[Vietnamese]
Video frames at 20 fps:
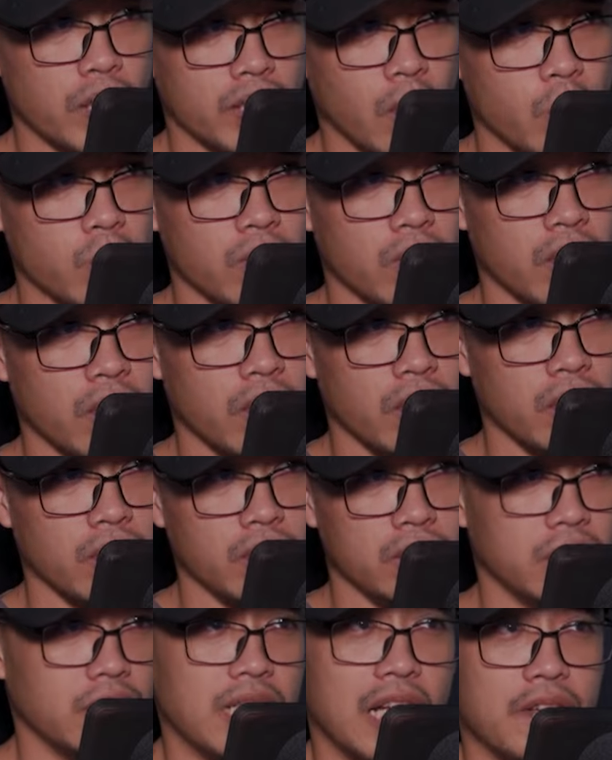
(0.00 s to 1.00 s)
điên cuồng phát
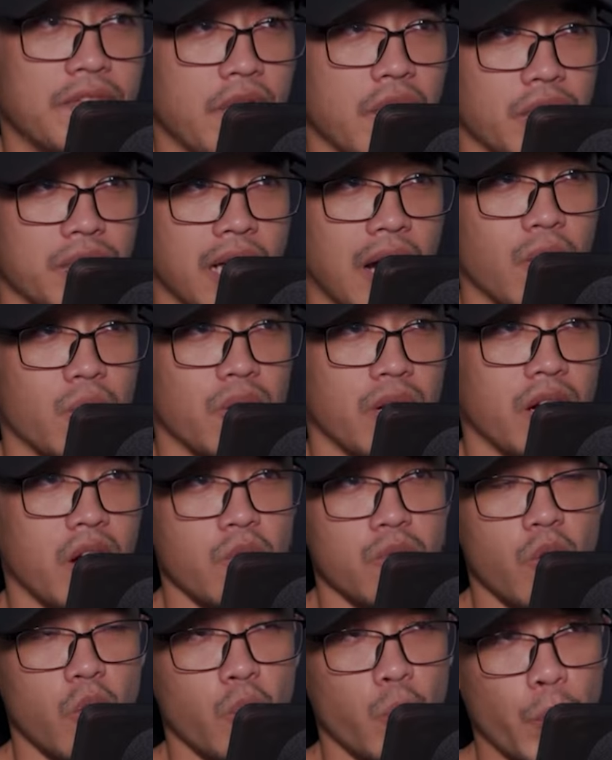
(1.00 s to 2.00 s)
ra từng trận tiếng rít
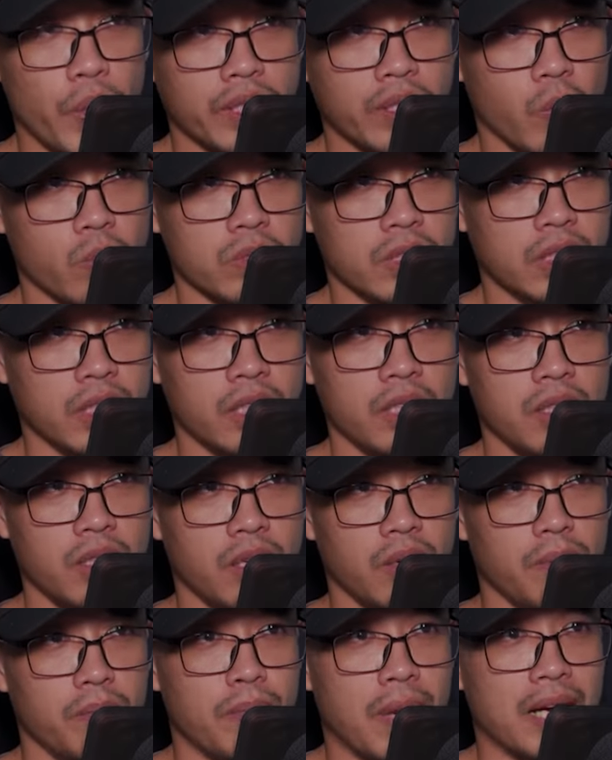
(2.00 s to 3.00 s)
gào quét ngang,
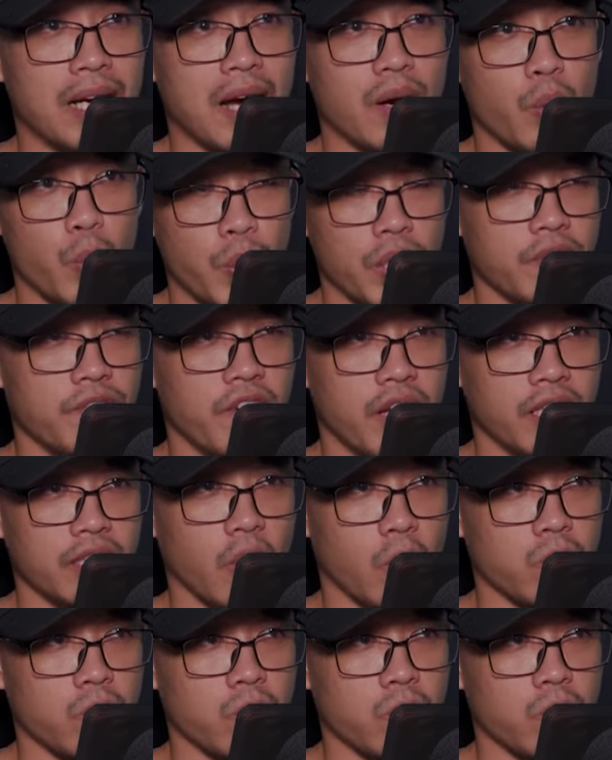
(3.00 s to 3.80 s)
hình thành một cơn lốc